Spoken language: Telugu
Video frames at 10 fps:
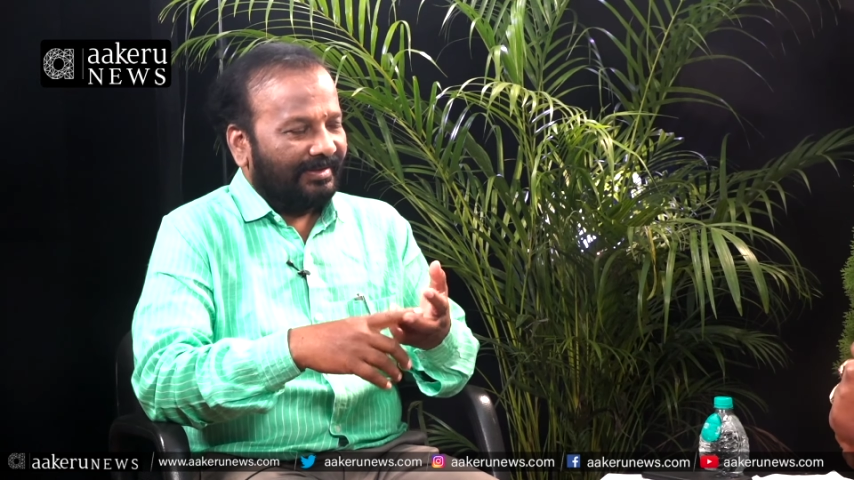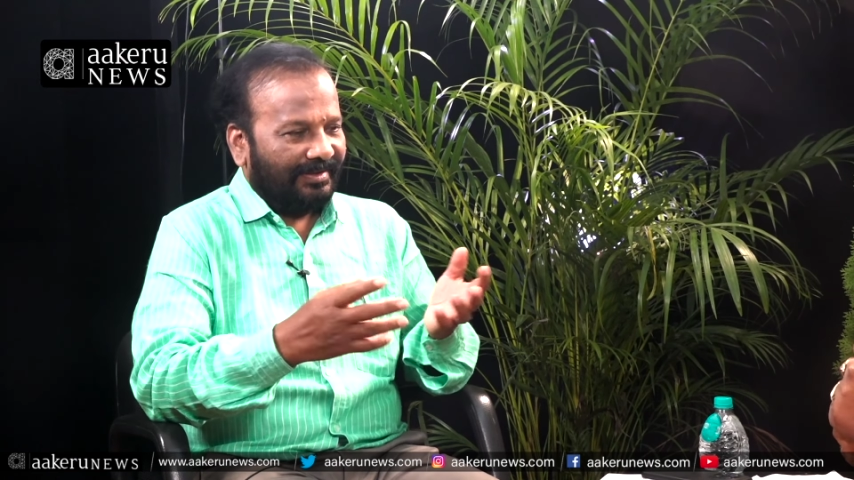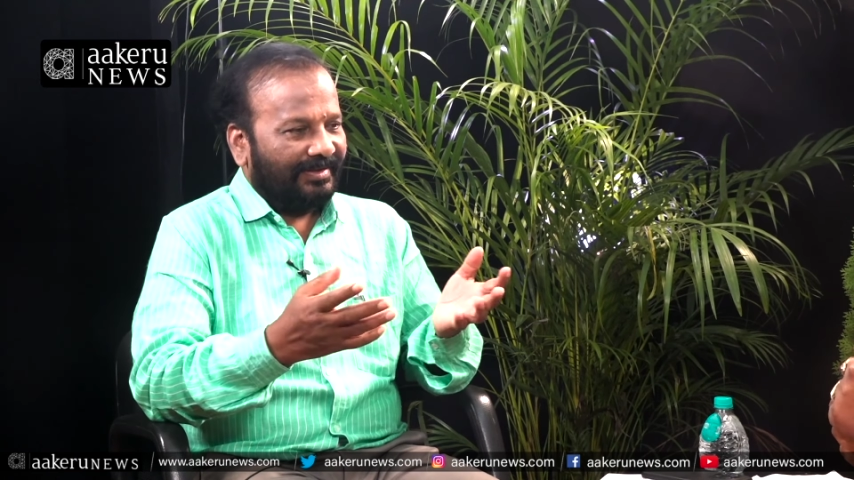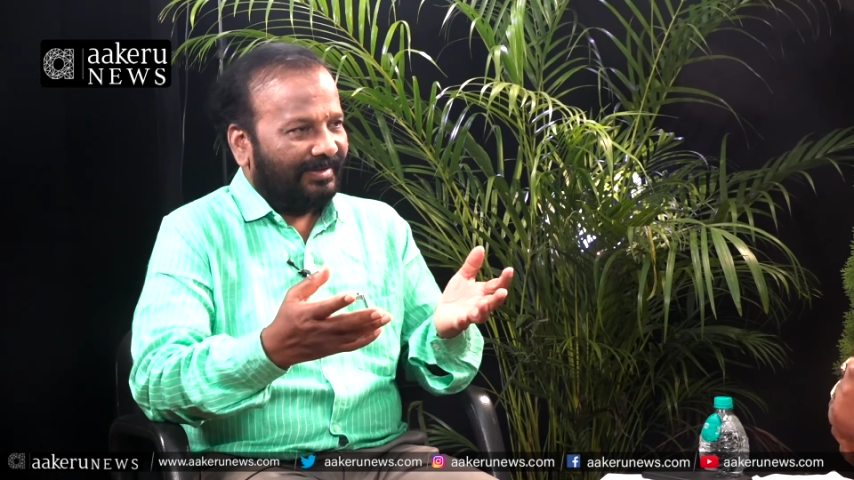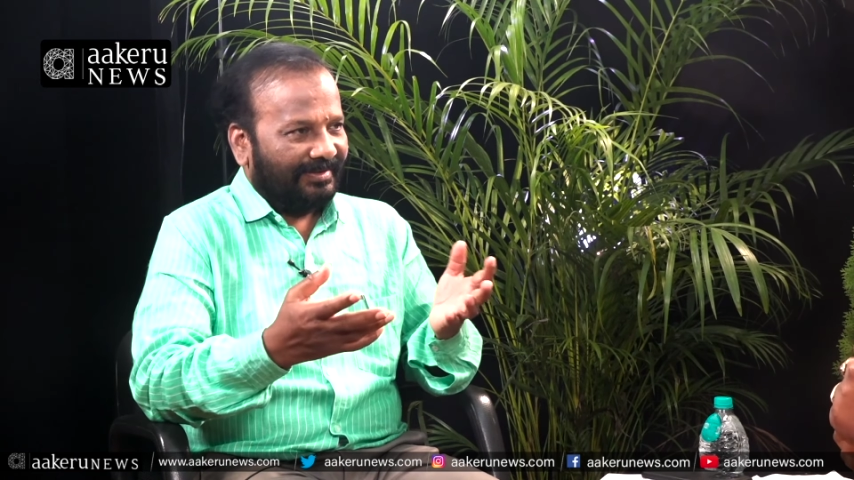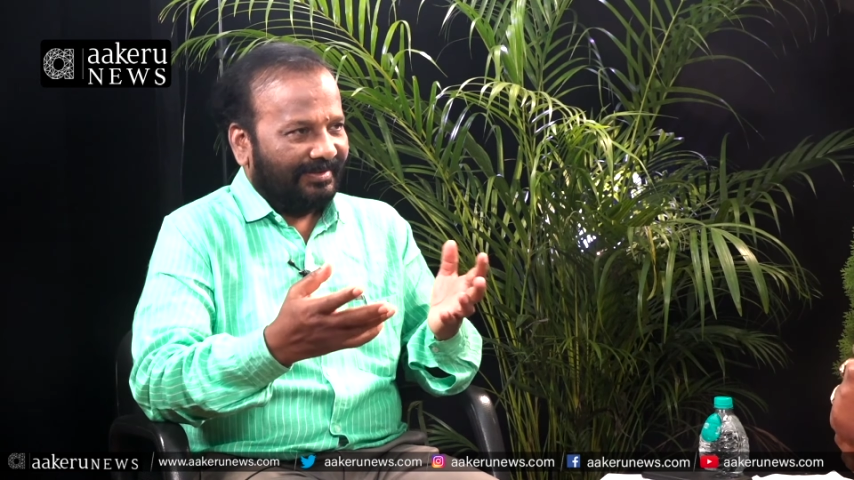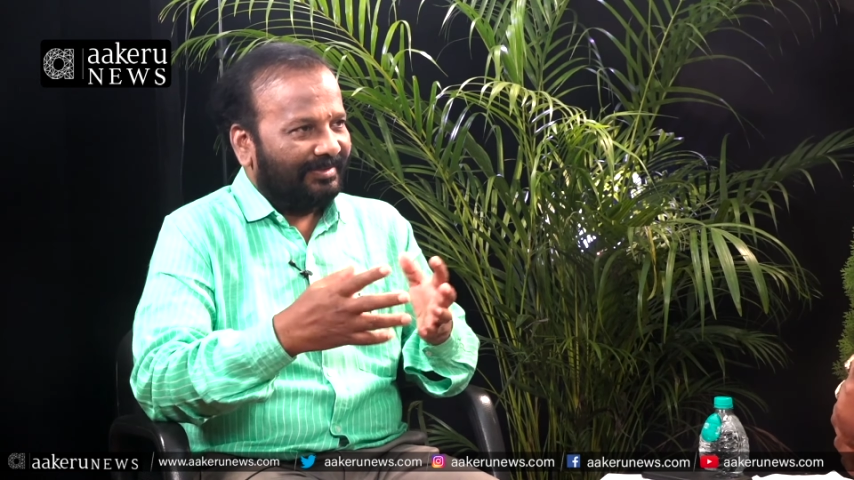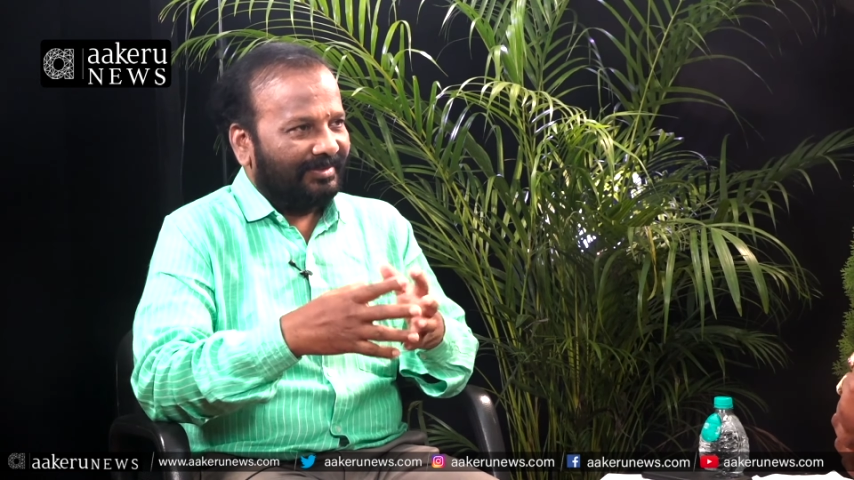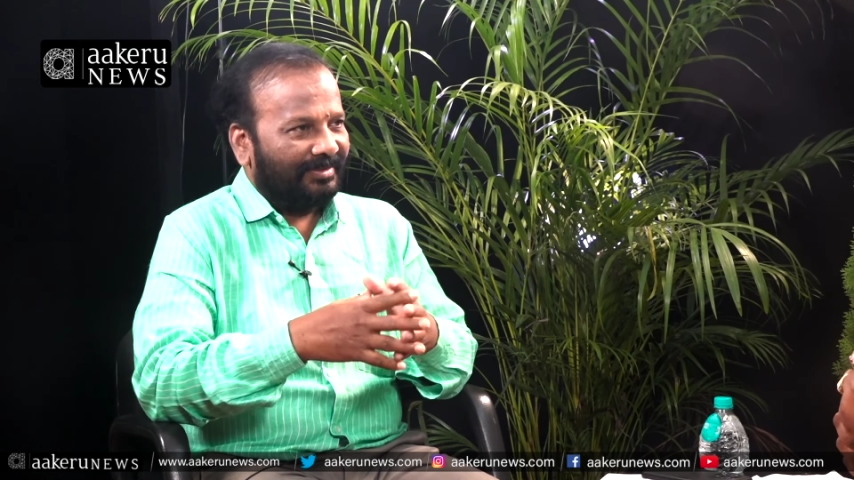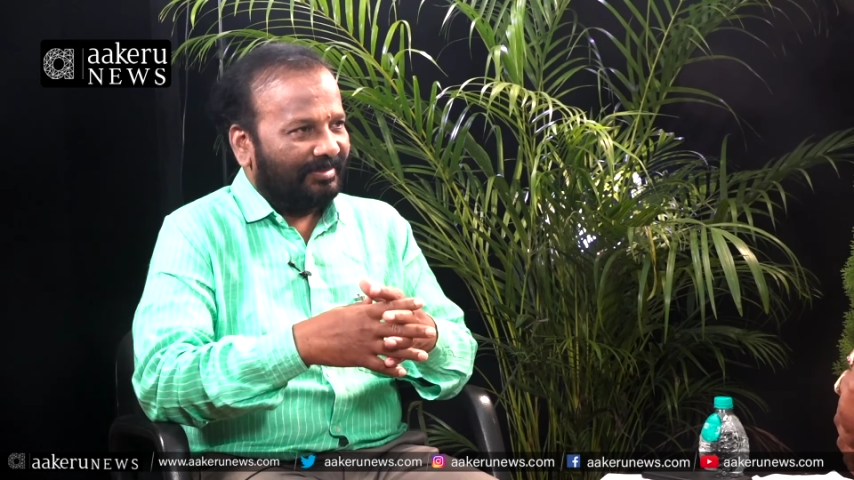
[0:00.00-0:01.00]
ఇంకా
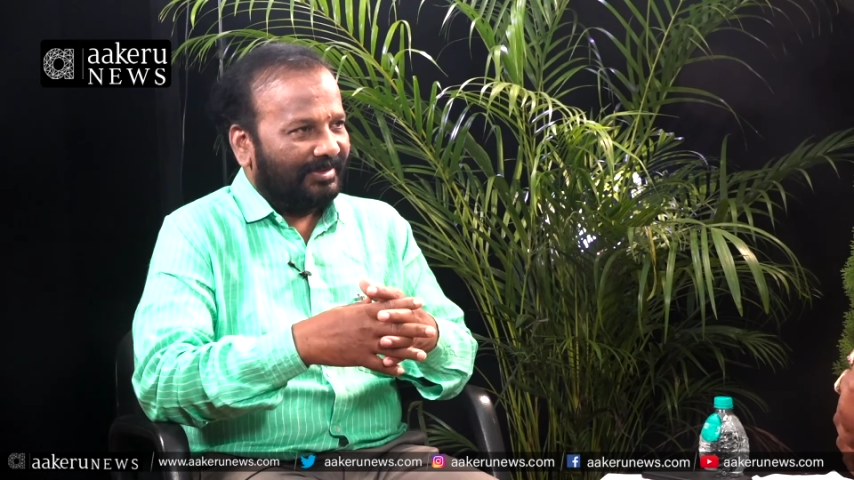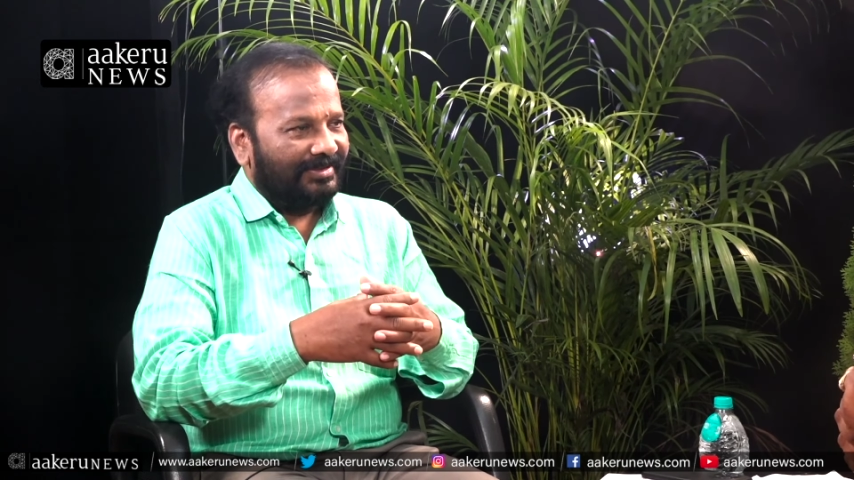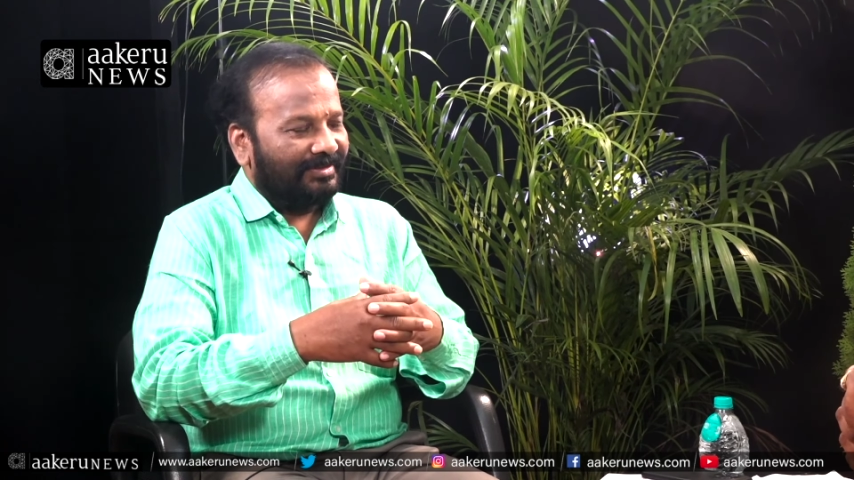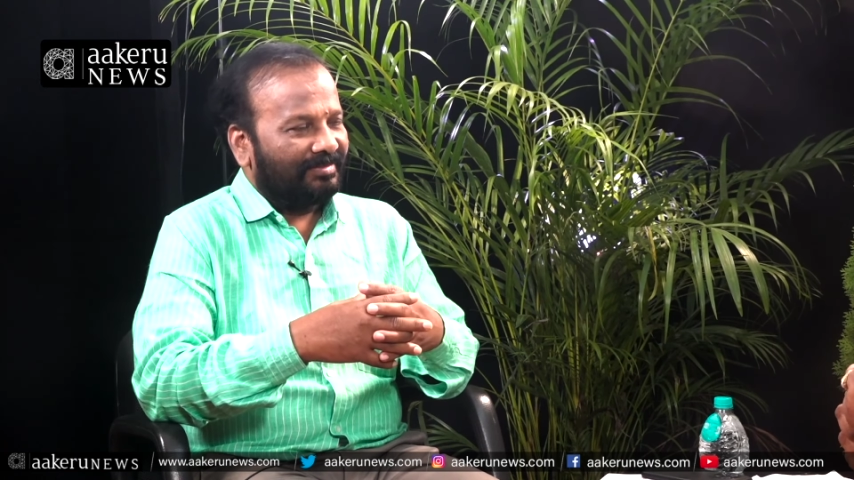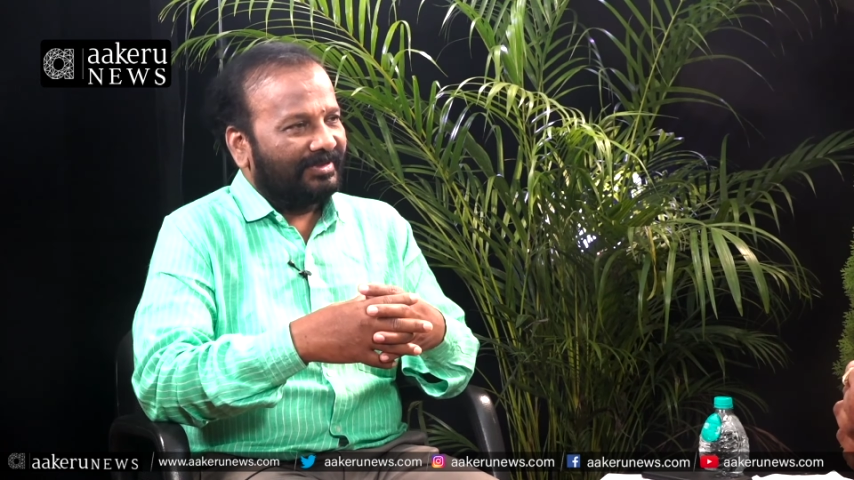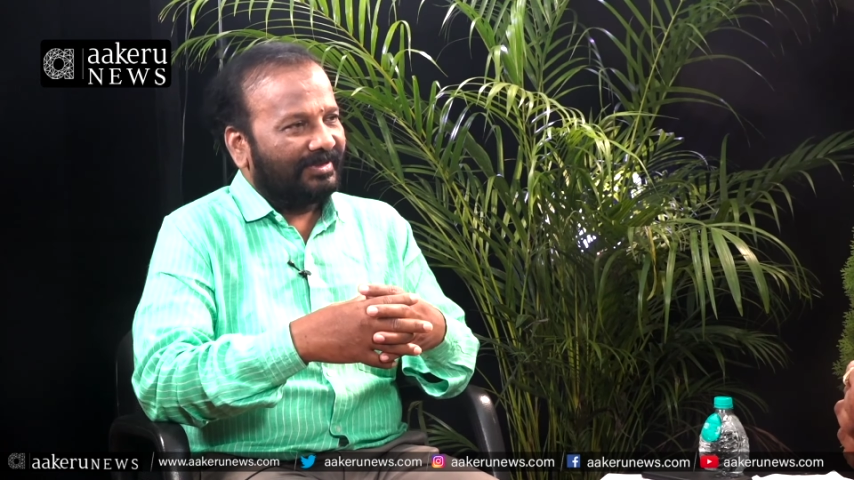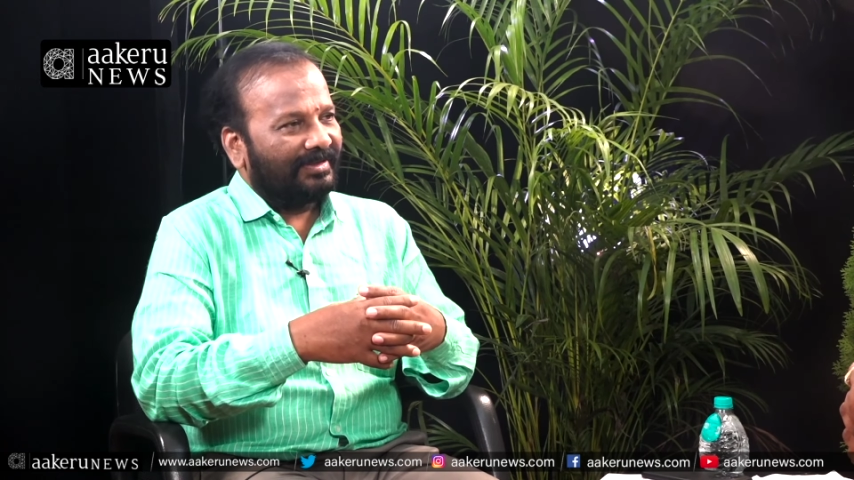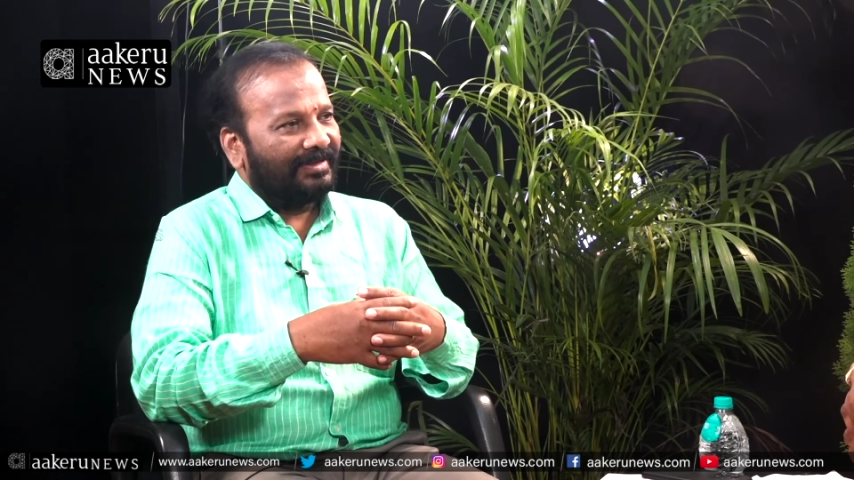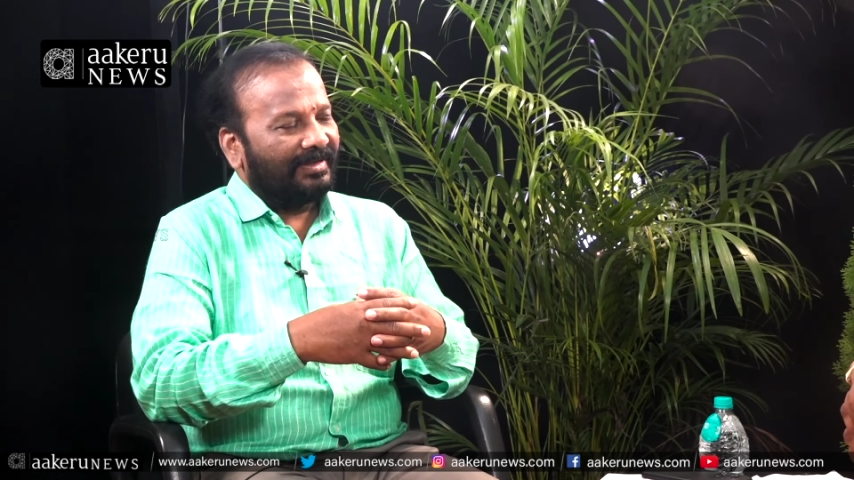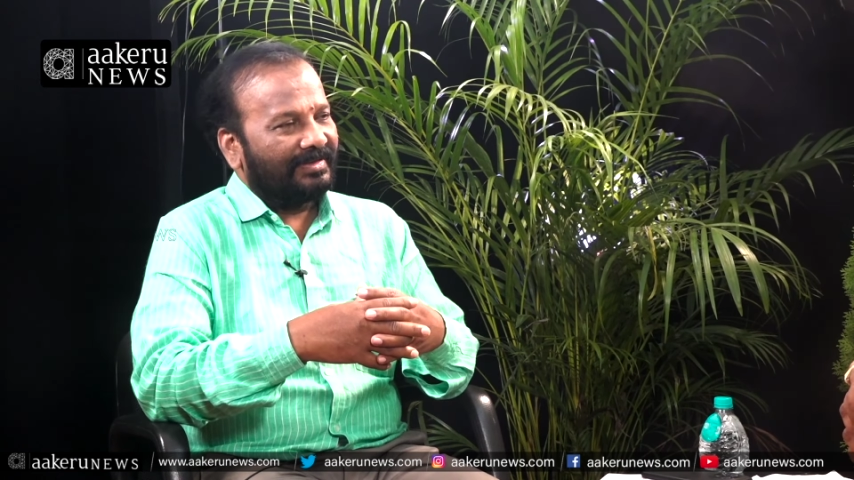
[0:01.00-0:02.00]
ఏదో మాట చెప్పారు కదా